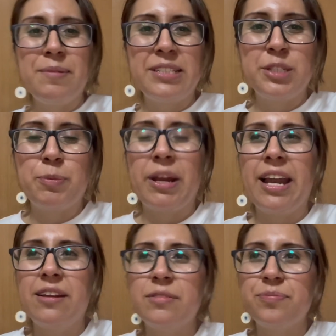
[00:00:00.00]
más
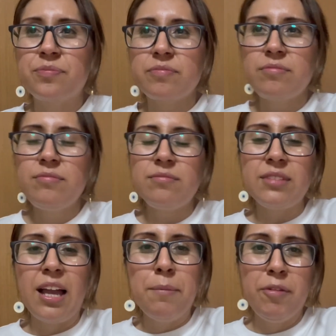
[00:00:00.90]
esperar
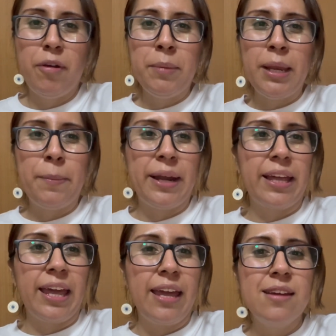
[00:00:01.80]
a mi familia para
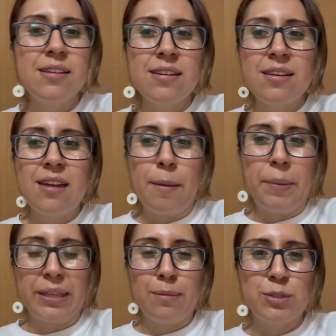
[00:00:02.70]
que
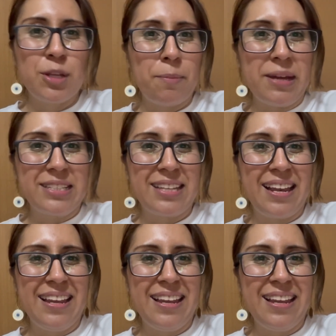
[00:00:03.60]
partamos el pastel.